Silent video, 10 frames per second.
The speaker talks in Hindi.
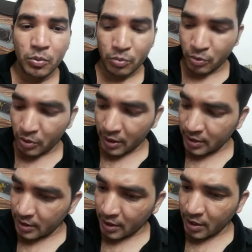वो हर
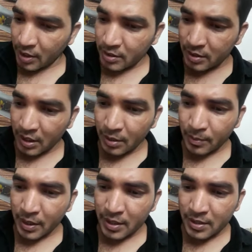जगह शरीर
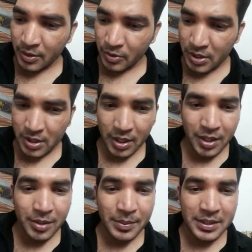में ऐसी किसी जगह
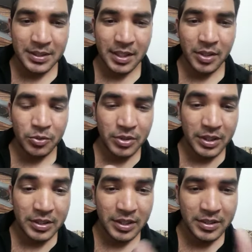नहीं बची जहाँ उसने
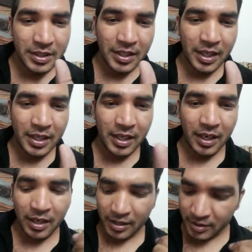इंजेक्शन नहीं
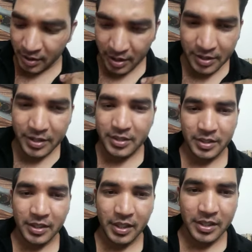लगाया हर जगह
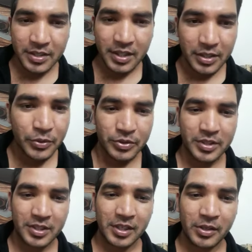इंजेक्शन के निशान थे उसके
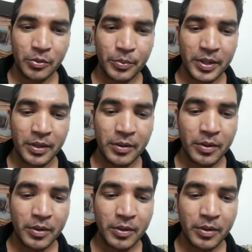शरीर पर